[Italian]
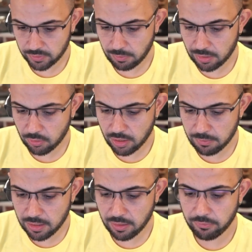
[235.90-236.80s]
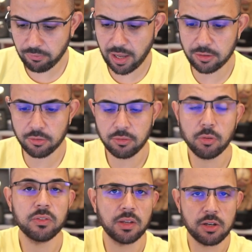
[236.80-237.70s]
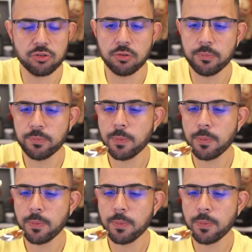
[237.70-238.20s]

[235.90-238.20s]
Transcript: Madonna mia, vado, lo assaggio.